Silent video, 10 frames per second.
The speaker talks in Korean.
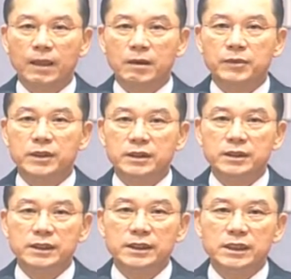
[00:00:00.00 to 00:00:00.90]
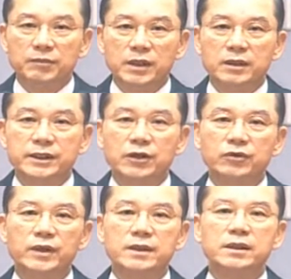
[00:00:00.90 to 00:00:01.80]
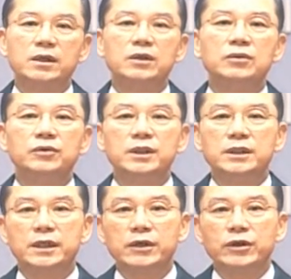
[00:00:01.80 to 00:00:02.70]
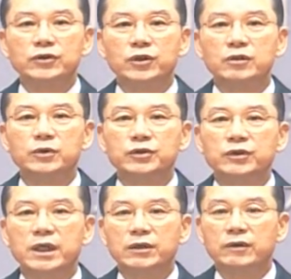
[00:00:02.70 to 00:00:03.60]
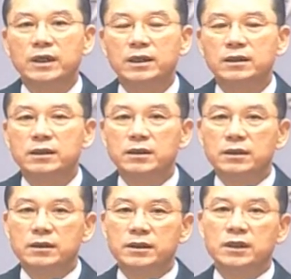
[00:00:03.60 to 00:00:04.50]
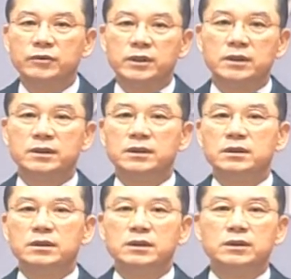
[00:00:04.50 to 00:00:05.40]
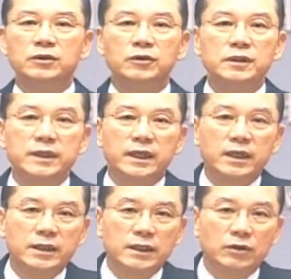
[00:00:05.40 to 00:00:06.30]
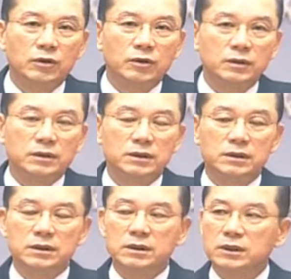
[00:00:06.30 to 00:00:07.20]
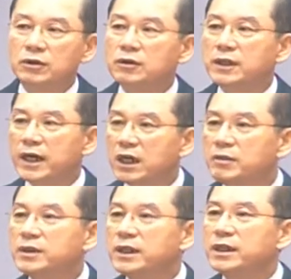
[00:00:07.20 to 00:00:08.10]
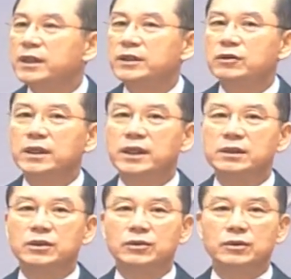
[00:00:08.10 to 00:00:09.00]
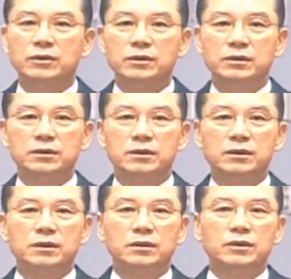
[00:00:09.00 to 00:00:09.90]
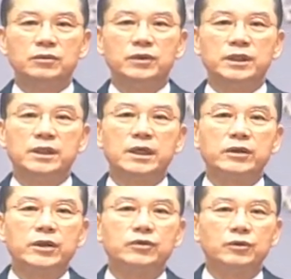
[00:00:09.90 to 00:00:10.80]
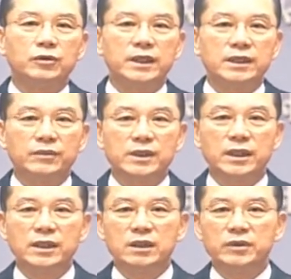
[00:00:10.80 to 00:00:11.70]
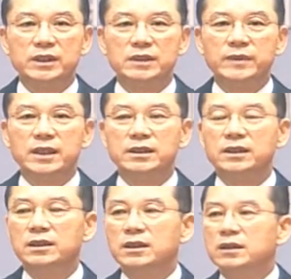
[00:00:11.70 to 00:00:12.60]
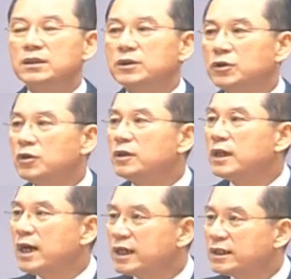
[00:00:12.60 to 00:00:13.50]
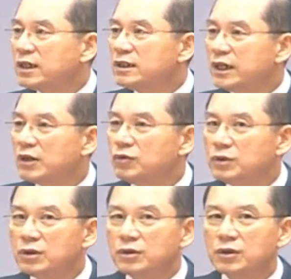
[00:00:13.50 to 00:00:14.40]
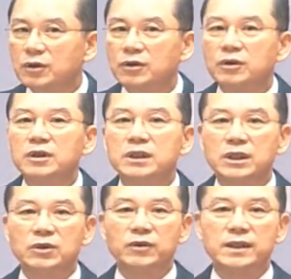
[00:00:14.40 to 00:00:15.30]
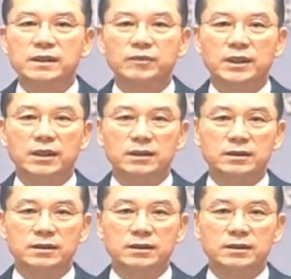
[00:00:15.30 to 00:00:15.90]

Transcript: 바로 그 의인 신명을 채우기 위해서 우리 경양교회 초등부 주일학교가 여러분을 의로운 자녀가 되도록 의로운 하나님의 자녀가 되도록 가르쳤고 우리 경양교회 중고대 SFC가 여러분을 지금까지 의로운 학생 신앙 운동으로 키워왔습니다.